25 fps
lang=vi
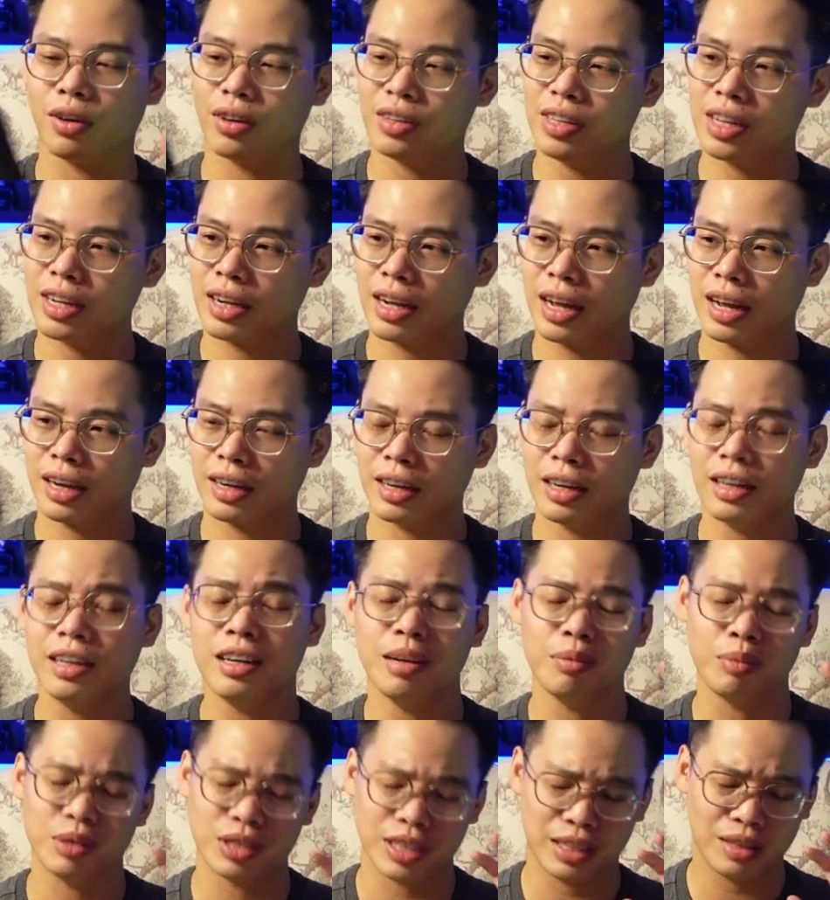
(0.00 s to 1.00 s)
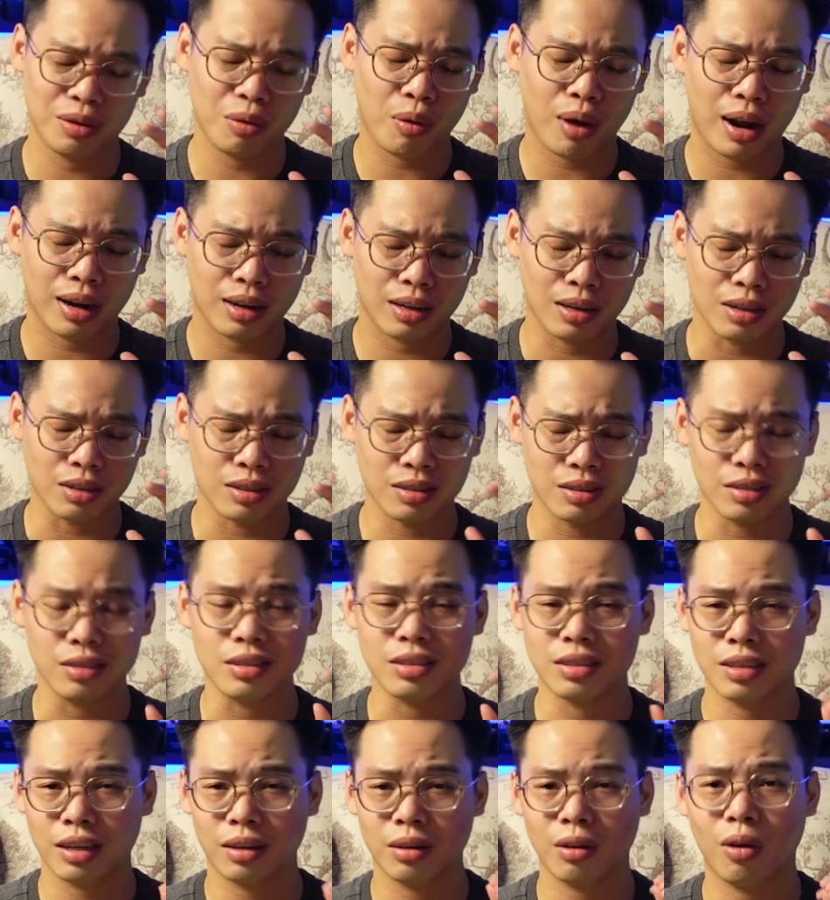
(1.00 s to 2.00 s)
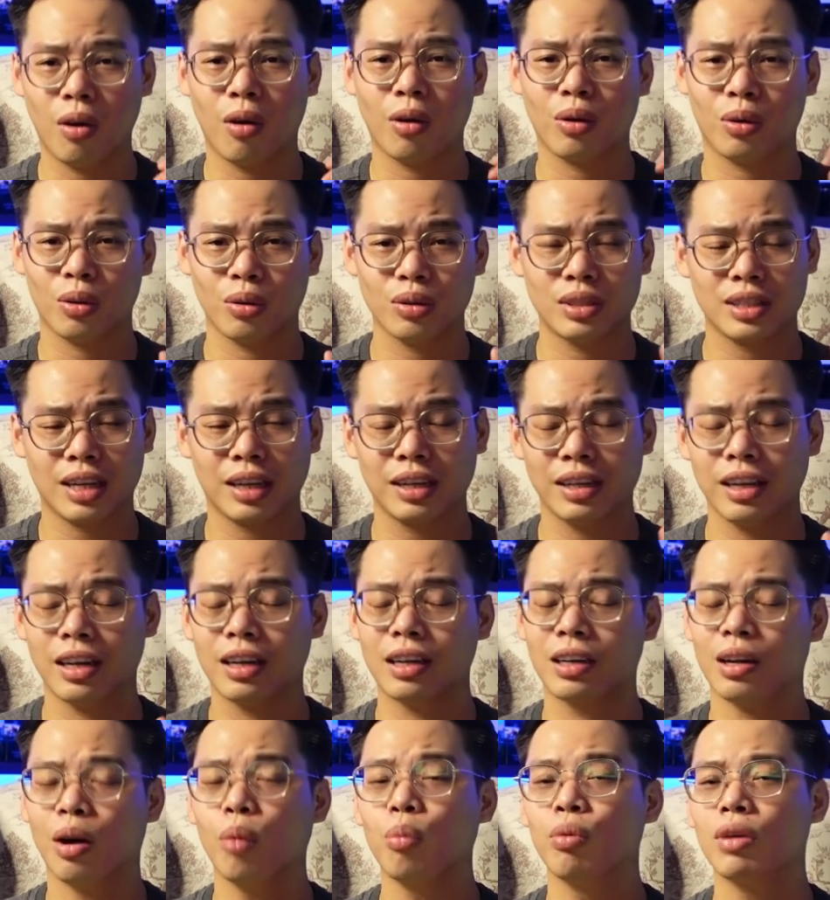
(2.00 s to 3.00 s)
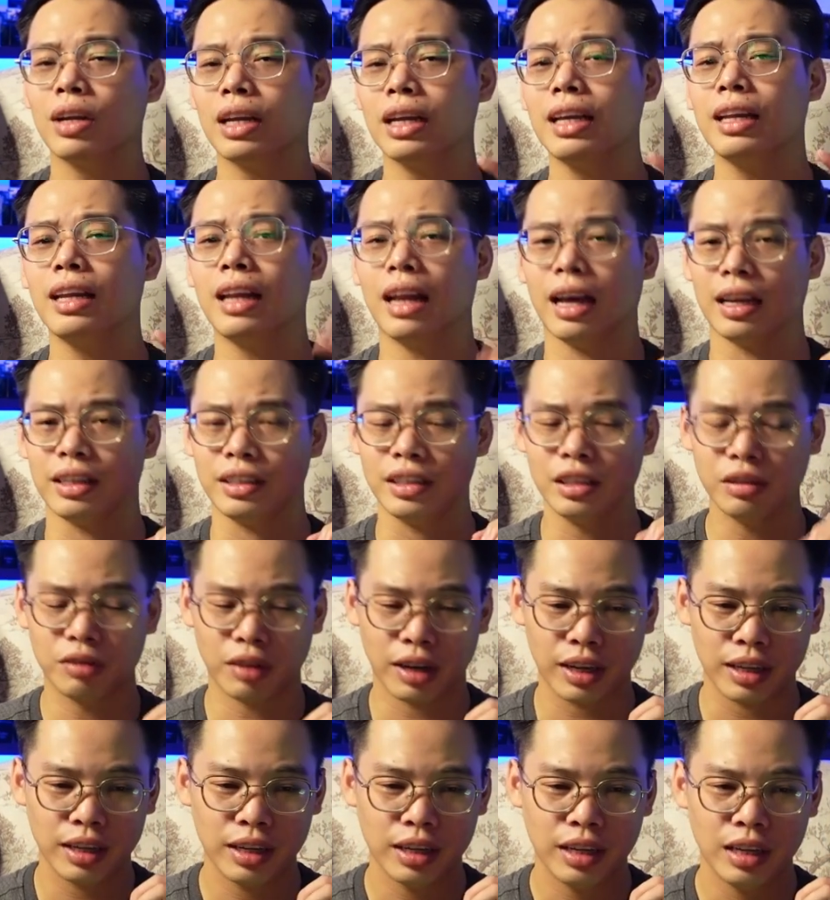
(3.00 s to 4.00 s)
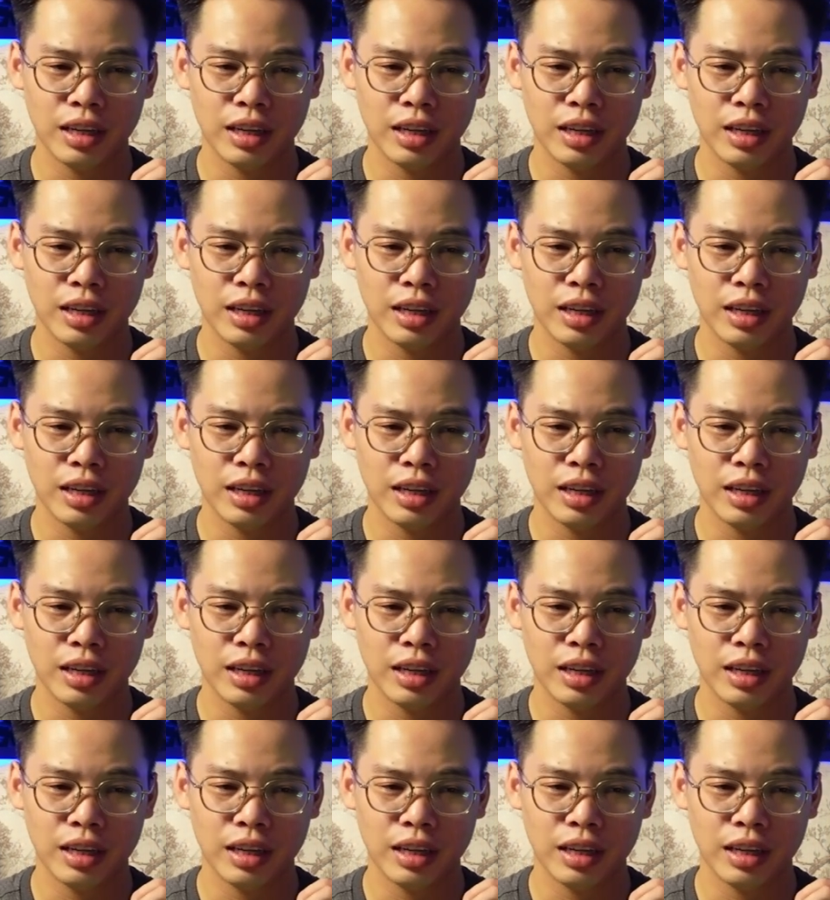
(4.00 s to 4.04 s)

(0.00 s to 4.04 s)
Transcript: nói rằng là đây là một chai nước hoa thực sự rất ngon tôi xác nhận thông tin là như vậy